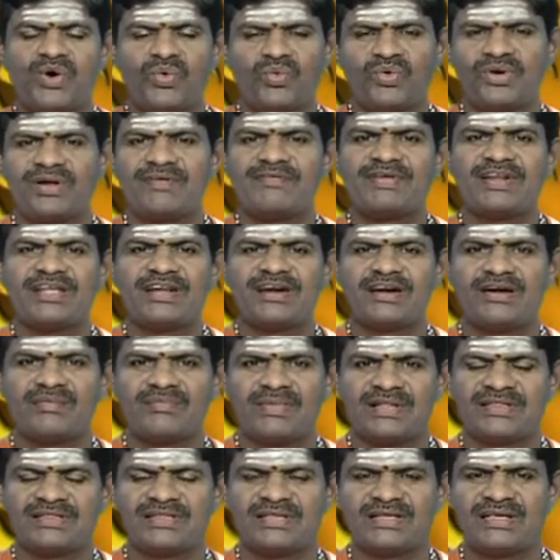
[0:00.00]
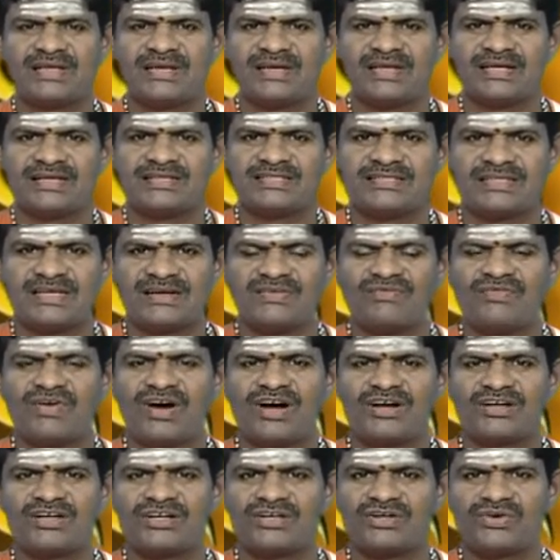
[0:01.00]
உறவினர்கள் மத்தியிலே
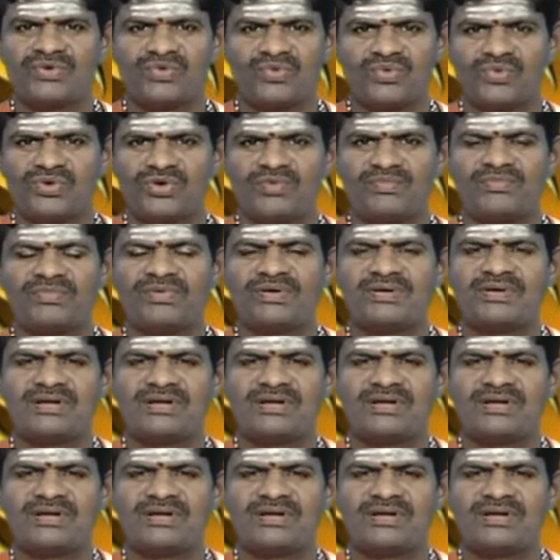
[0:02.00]
செல்வாக்கு கூடும்